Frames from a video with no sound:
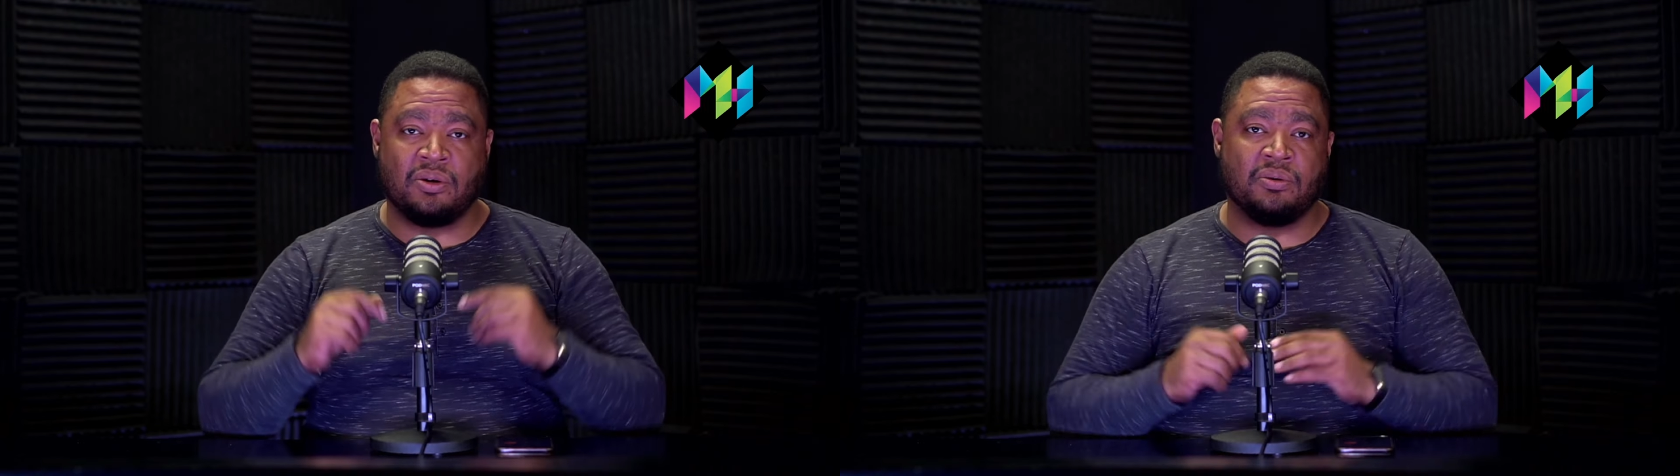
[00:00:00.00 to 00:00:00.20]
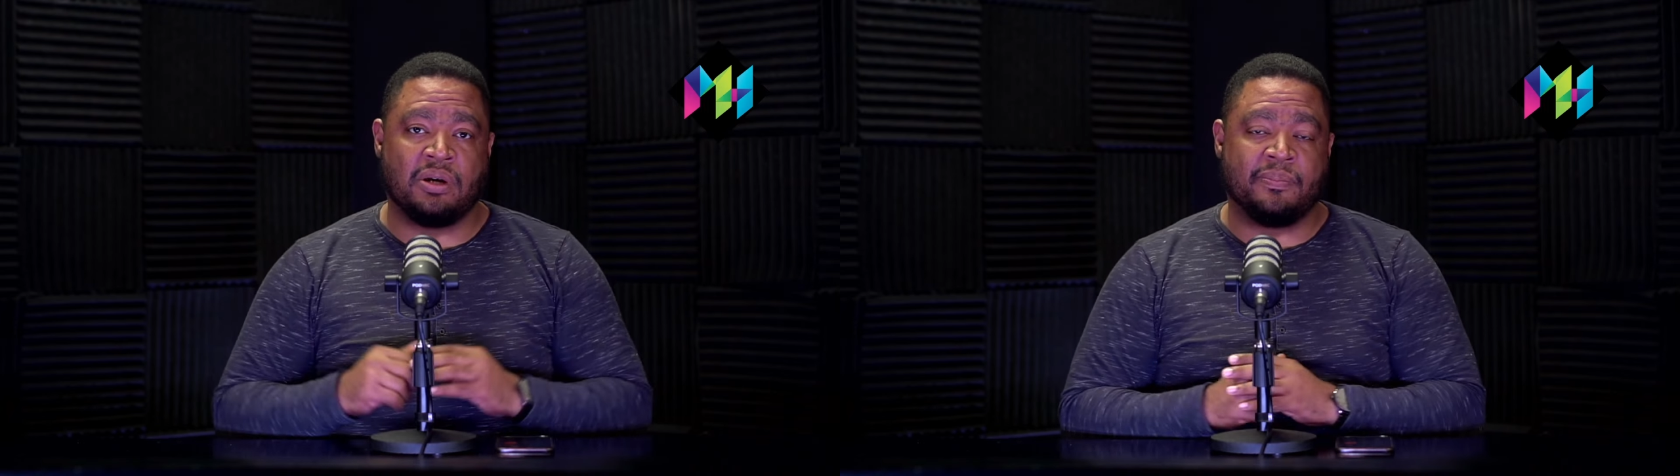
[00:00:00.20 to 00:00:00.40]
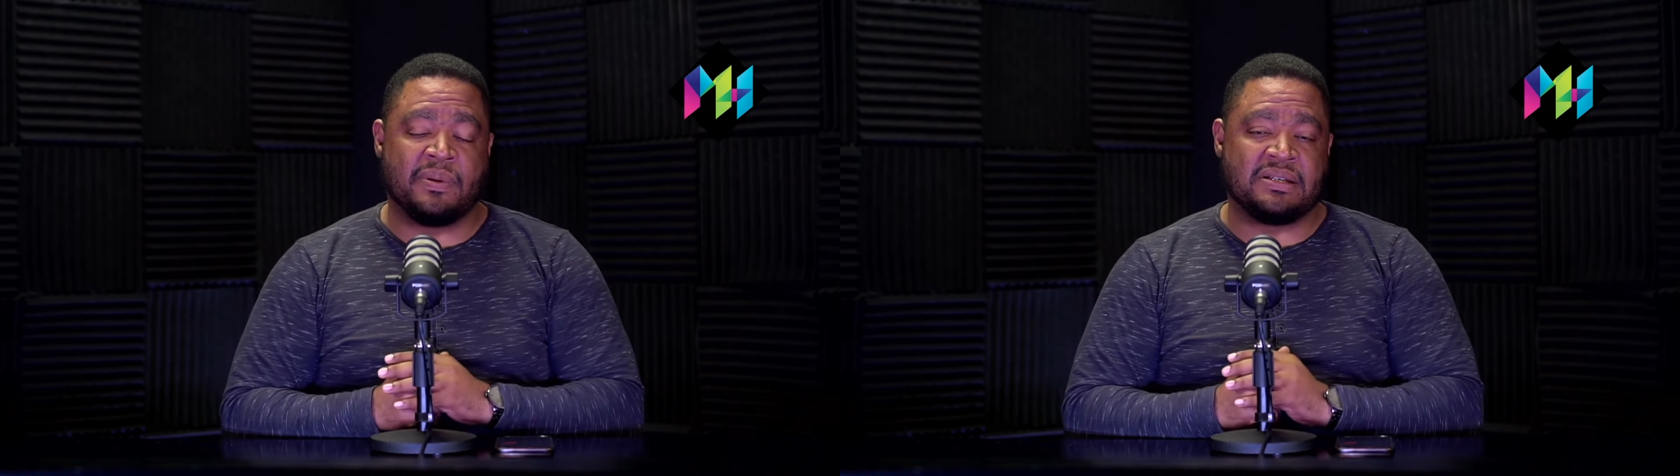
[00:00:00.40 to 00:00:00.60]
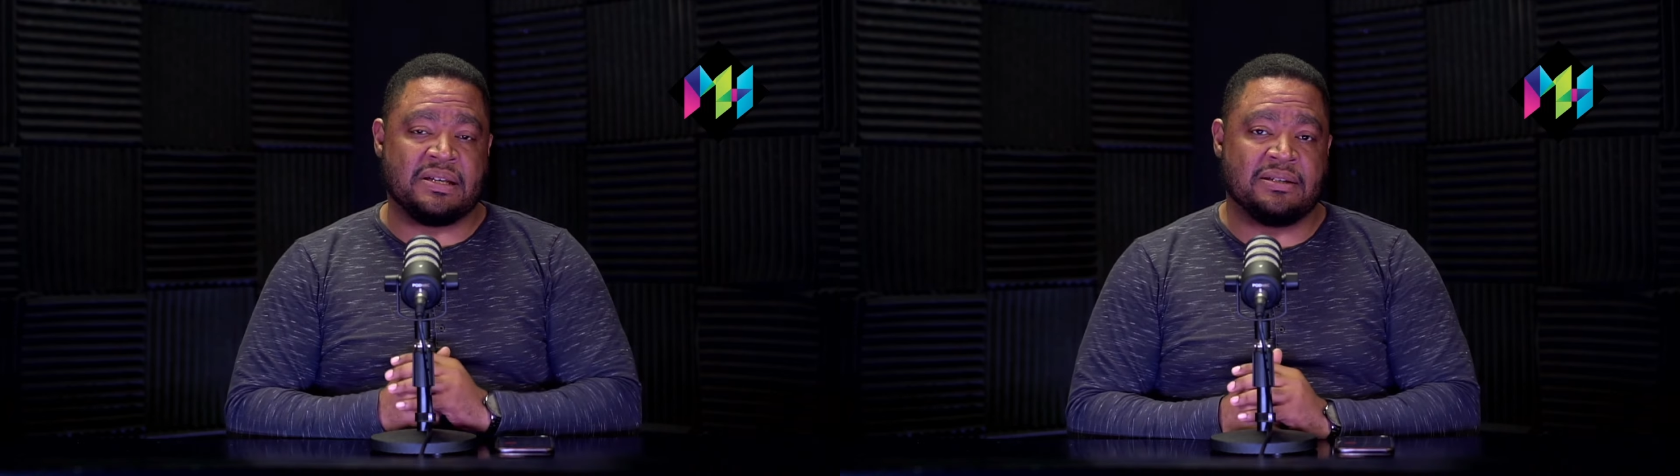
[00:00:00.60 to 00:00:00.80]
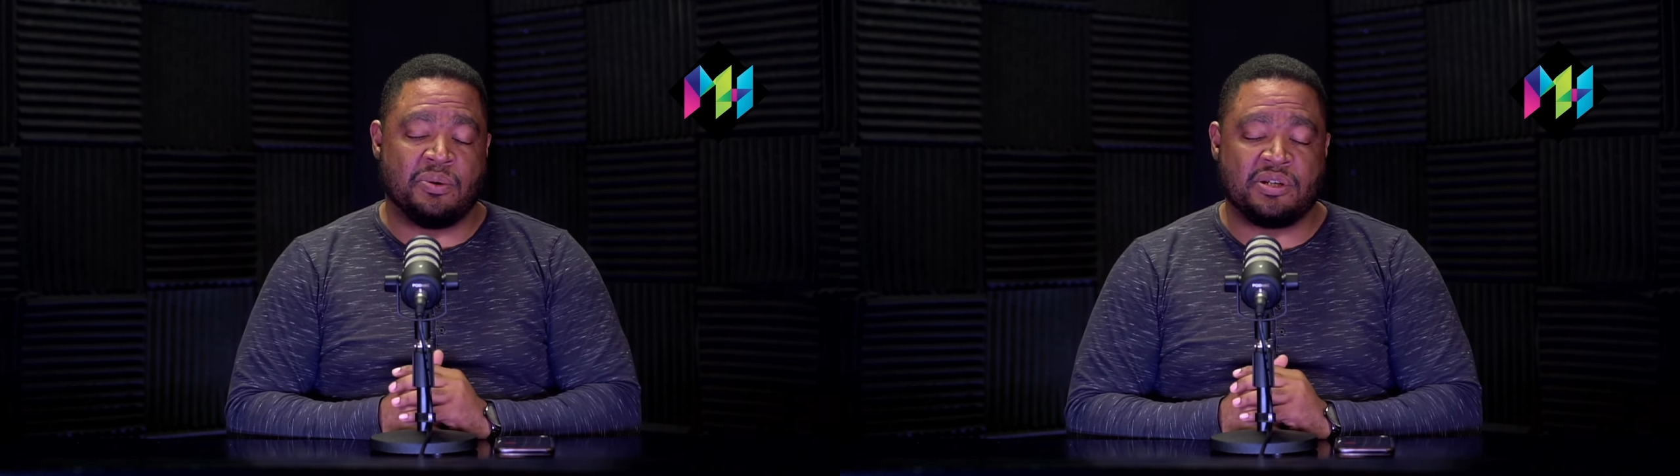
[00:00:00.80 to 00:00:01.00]
con el
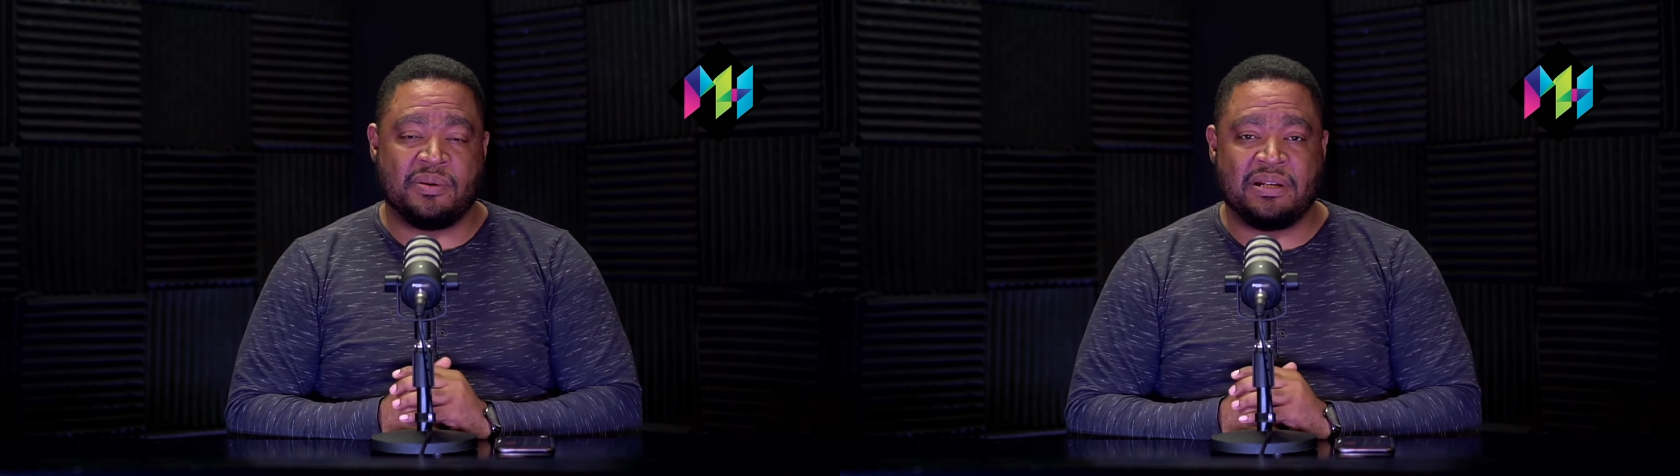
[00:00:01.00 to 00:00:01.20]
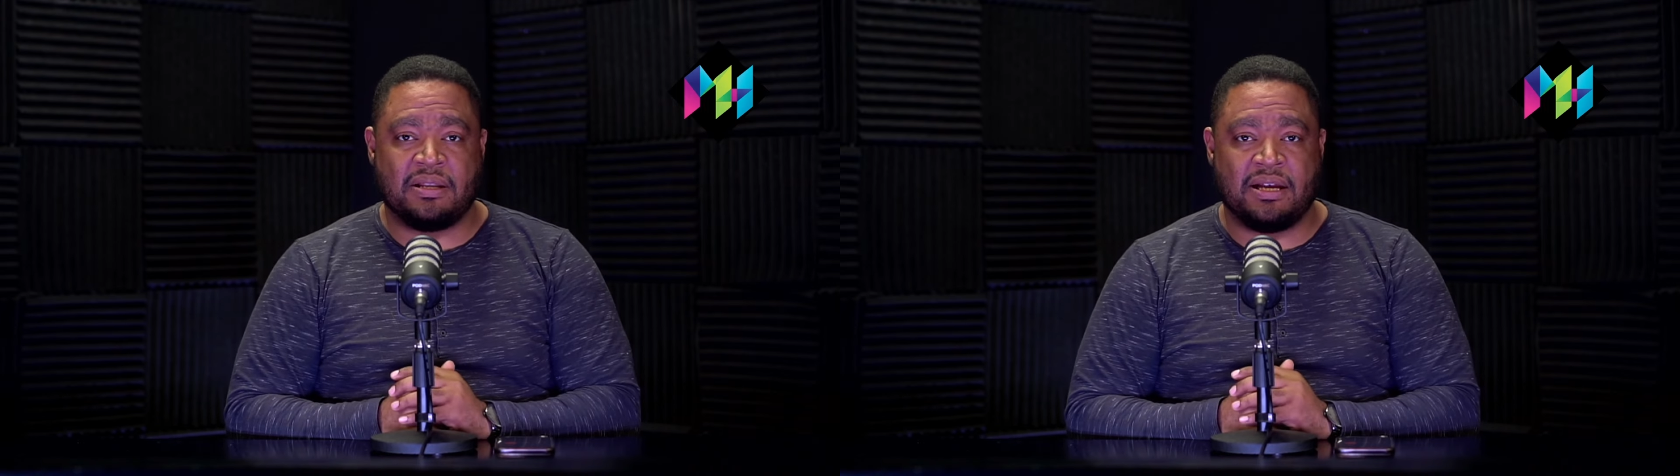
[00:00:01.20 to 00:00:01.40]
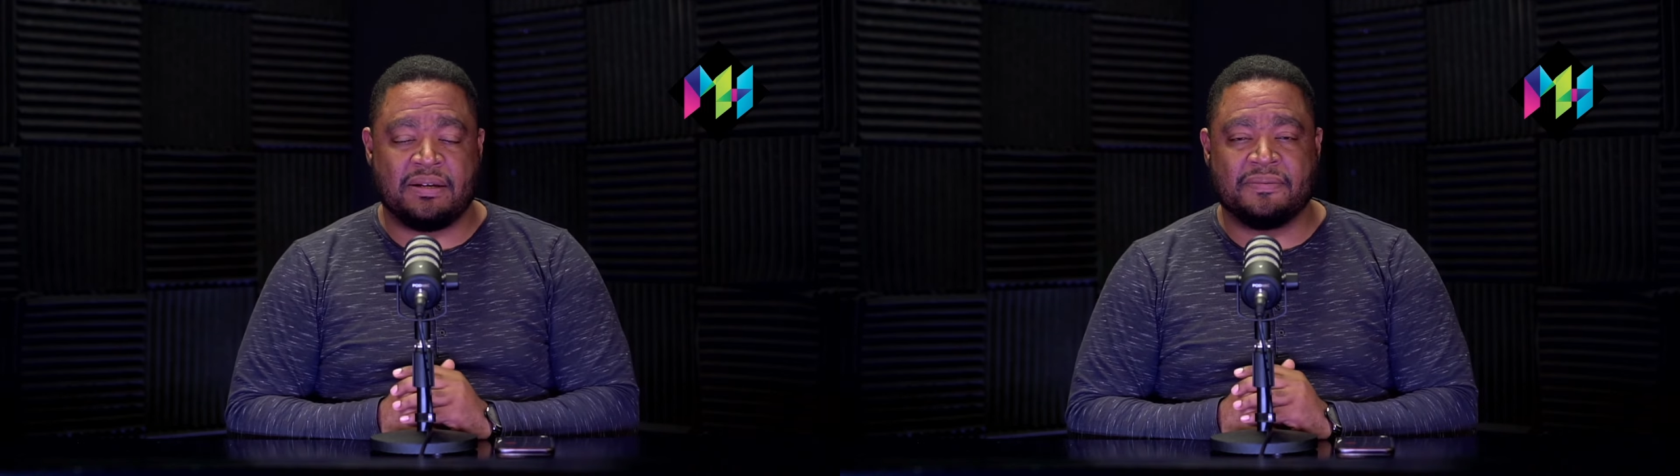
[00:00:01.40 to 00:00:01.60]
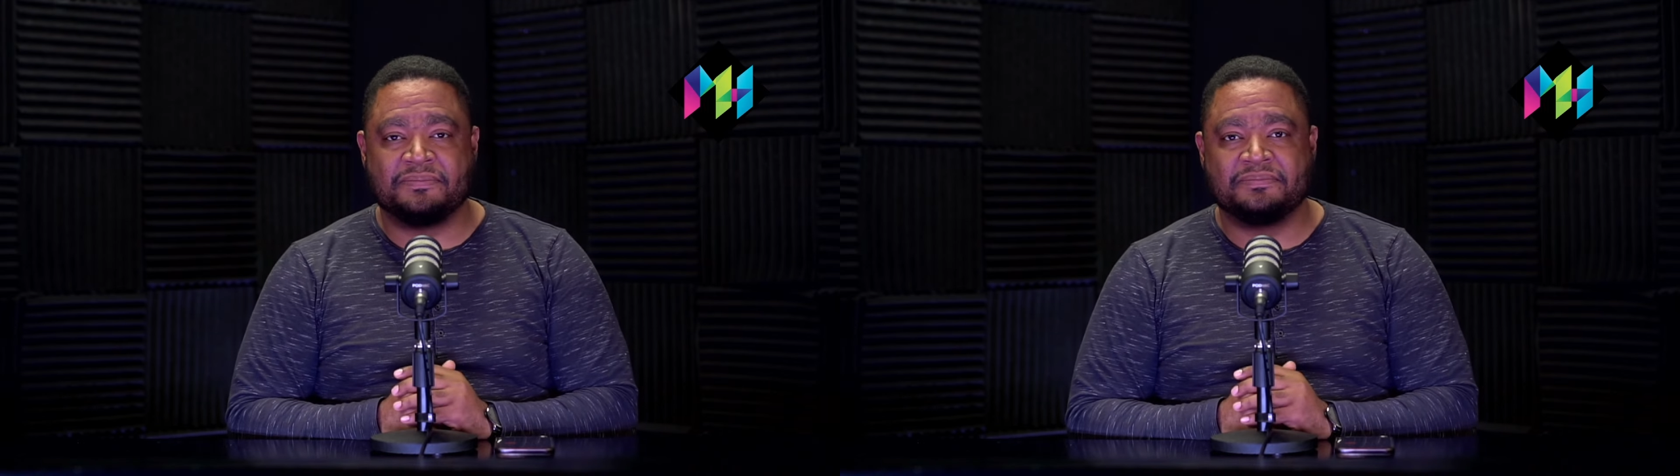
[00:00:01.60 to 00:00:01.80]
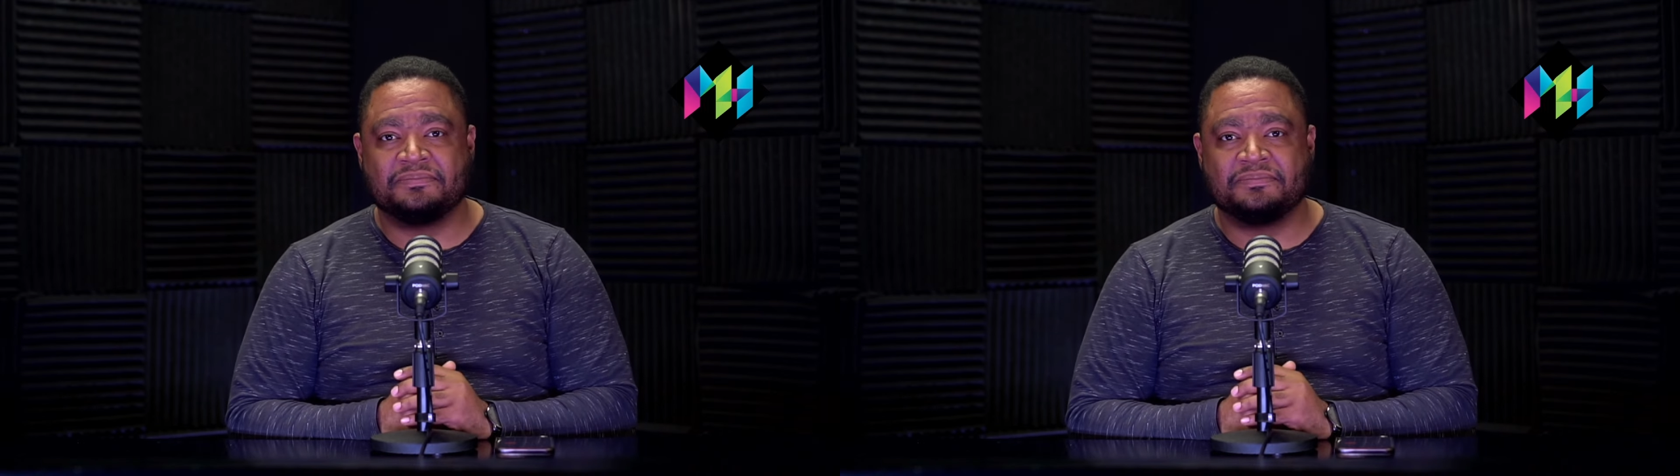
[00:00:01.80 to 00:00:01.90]
presidente Luis Abinader.